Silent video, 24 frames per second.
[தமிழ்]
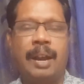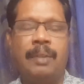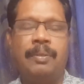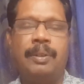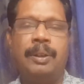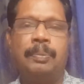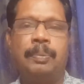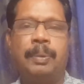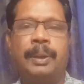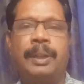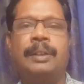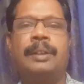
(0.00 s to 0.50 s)

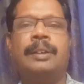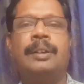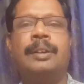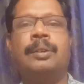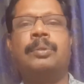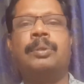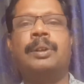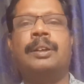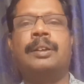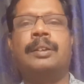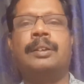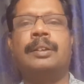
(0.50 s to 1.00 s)
காவல் பணி நின்று
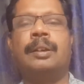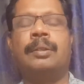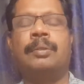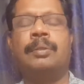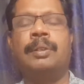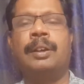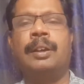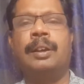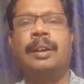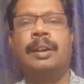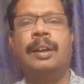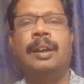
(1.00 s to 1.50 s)
கொண்டிருந்த
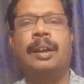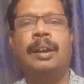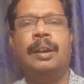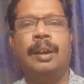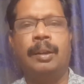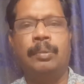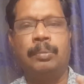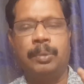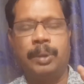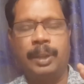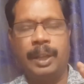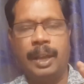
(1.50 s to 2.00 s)
அவர்
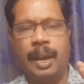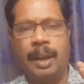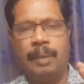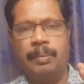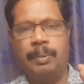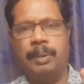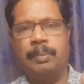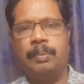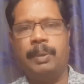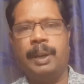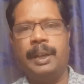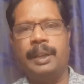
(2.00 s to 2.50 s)

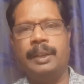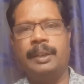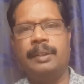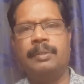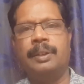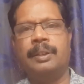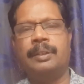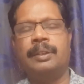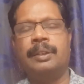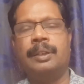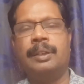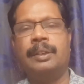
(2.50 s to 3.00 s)
முடியாமல் மயங்கி
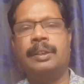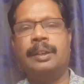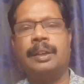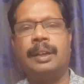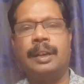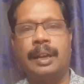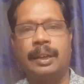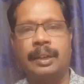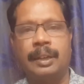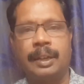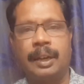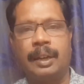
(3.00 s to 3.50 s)
விழுந்து
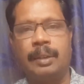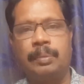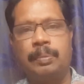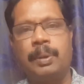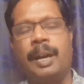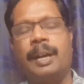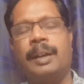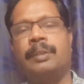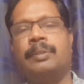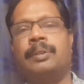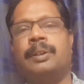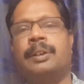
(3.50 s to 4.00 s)
கருக்கலைப்பு
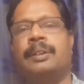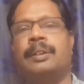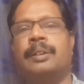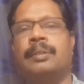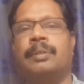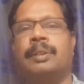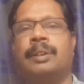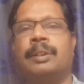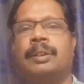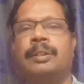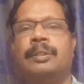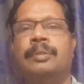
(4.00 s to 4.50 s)
ஆகிவிட்டது
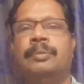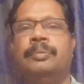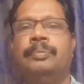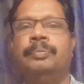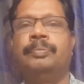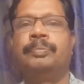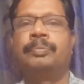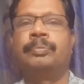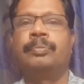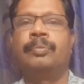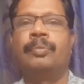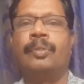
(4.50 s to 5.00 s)
அவருக்கு
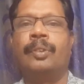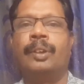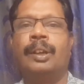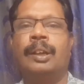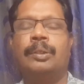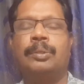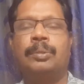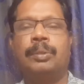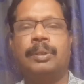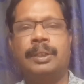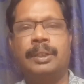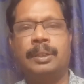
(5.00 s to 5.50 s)

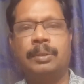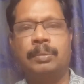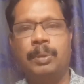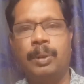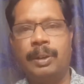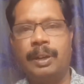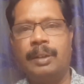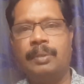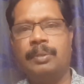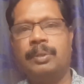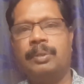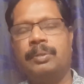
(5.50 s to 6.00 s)
ஸோ இது
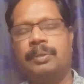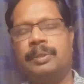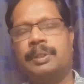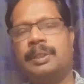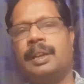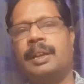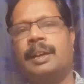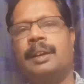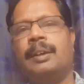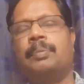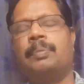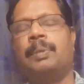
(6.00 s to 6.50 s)
போன்ற ஒரு
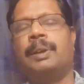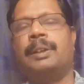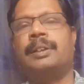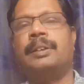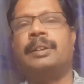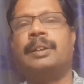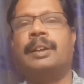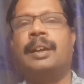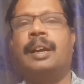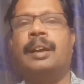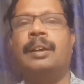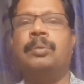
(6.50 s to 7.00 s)
விஷயங்களை
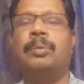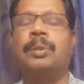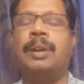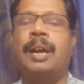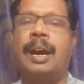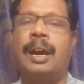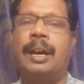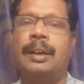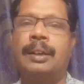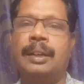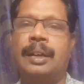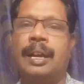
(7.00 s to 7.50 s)
பார்த்தீங்கன்னா ஒரு
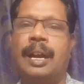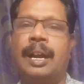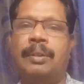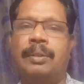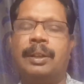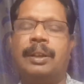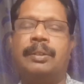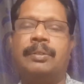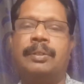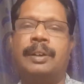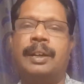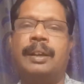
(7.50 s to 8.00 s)
ஆண்
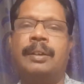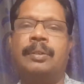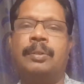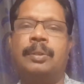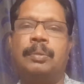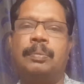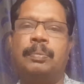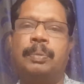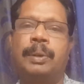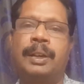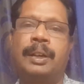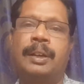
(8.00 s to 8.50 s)
காவலரை விட ஒரு
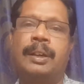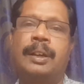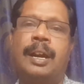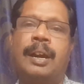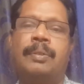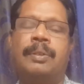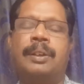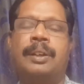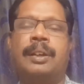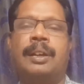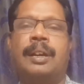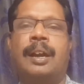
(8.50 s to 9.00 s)
பெண்
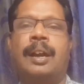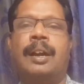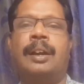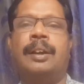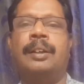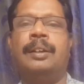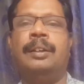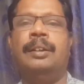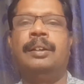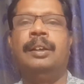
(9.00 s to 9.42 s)
காவலருக்கான